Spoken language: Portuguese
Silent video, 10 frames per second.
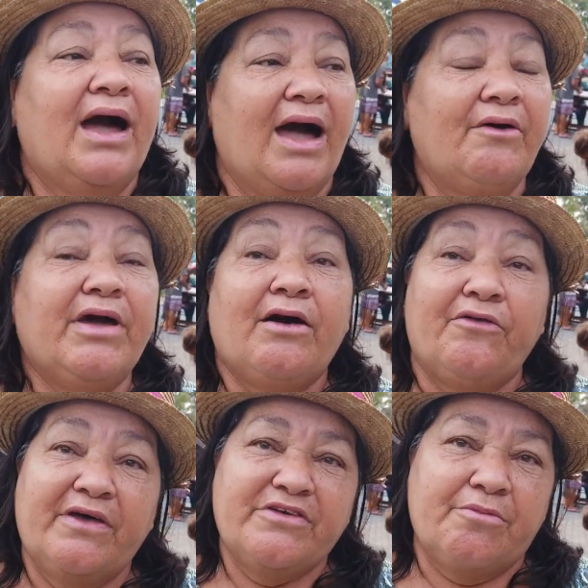Aí o que
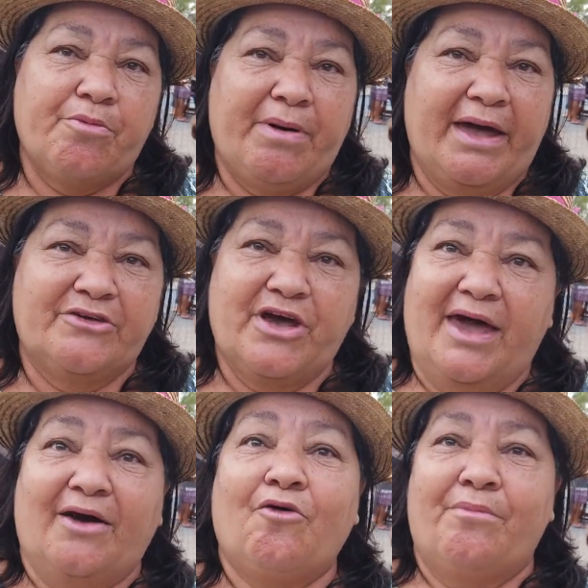aconteceu? Meu pai já
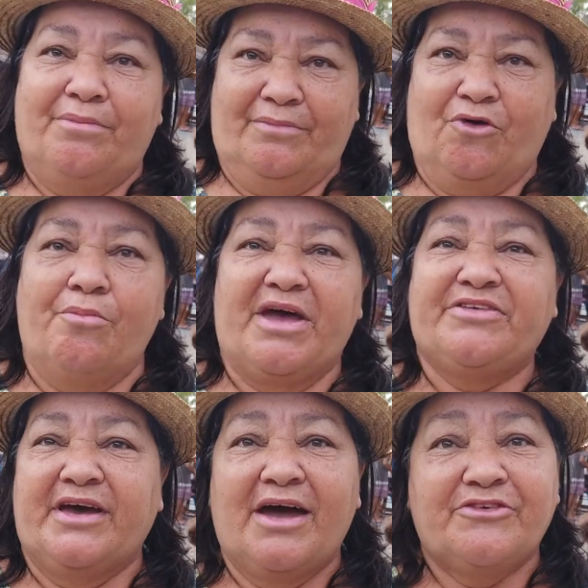era
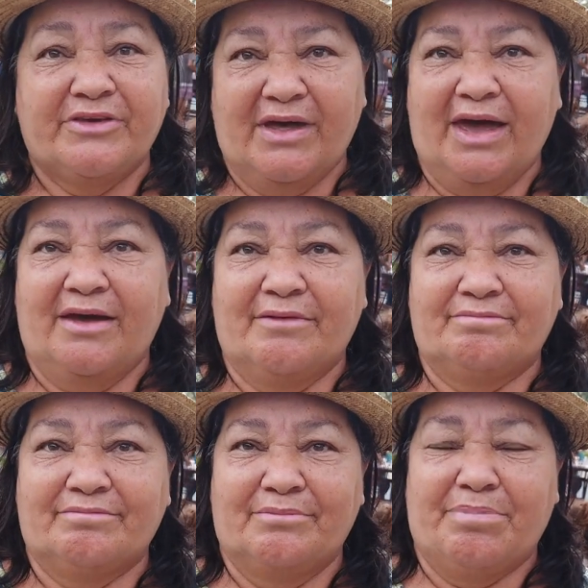comerciante, né?
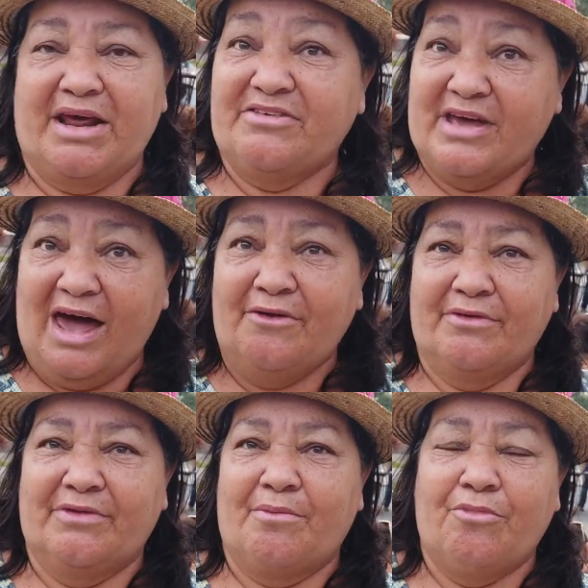
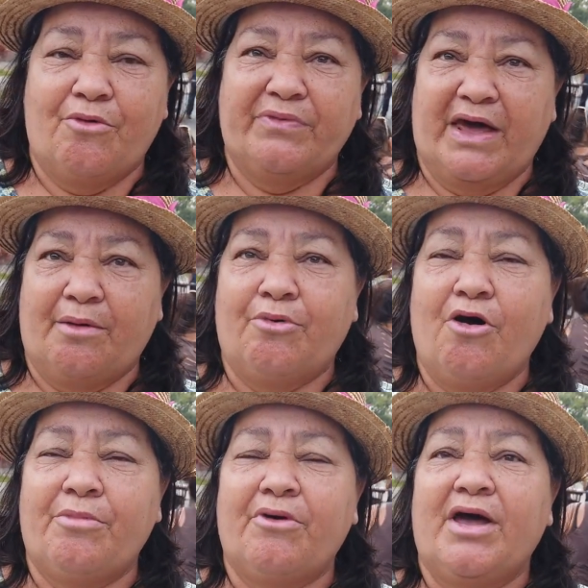Empresário, não era
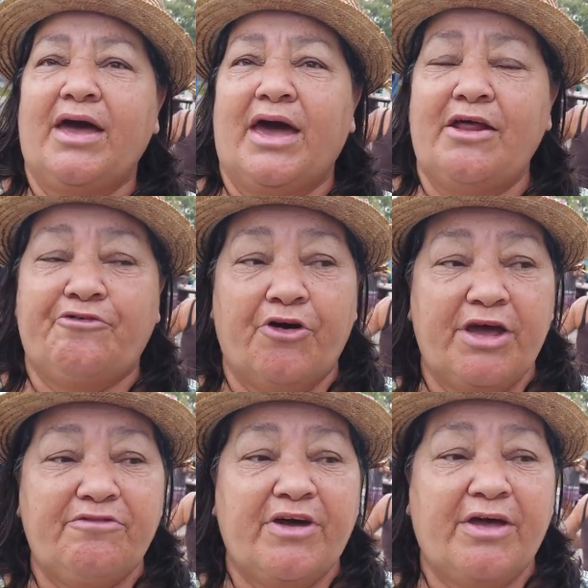bobo. Ele
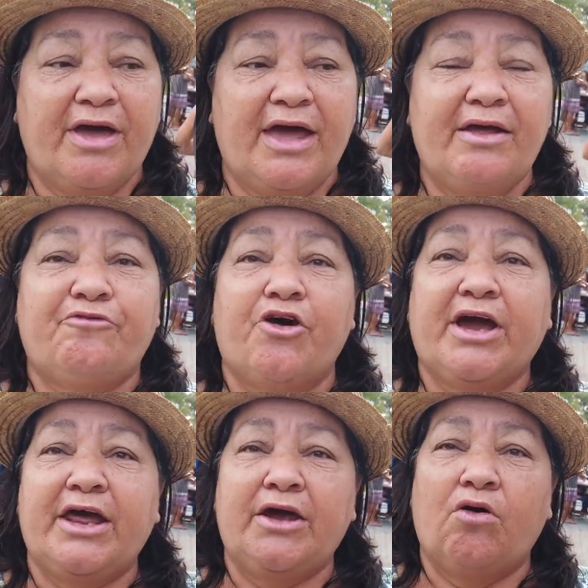foi, ele
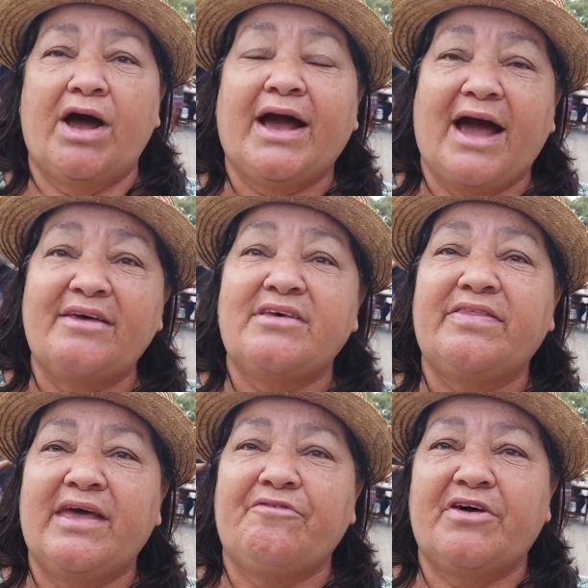foi criou a
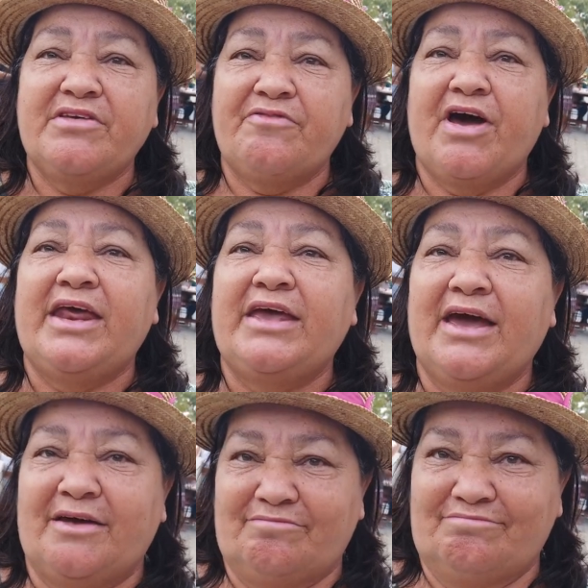casa de fazer
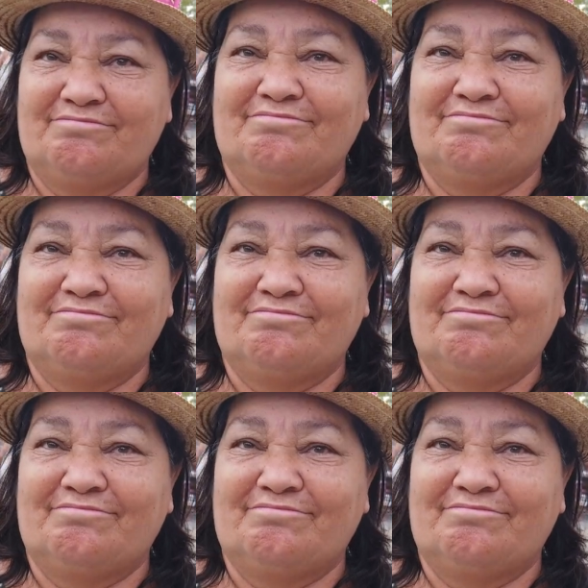farinha